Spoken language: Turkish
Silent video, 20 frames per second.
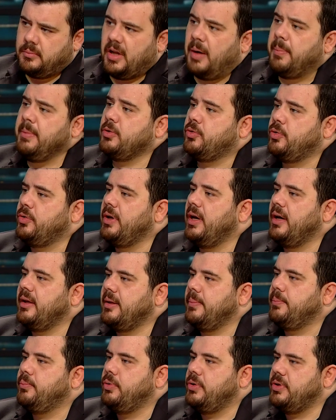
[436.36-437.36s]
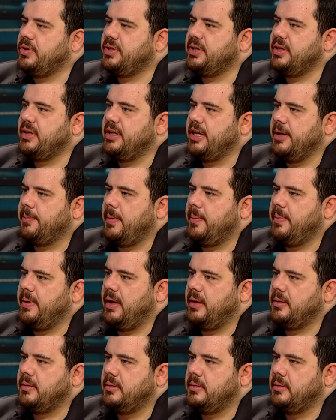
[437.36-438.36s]
Ama dünyada bu işi
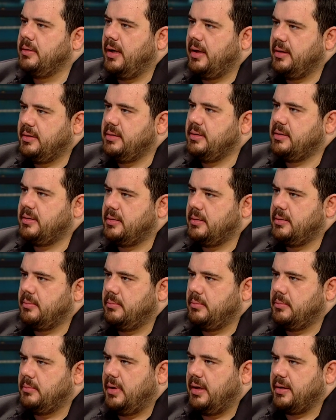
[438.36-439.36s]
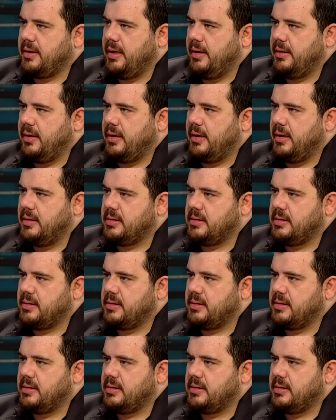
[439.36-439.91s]
yapabilen nadir mankenlerden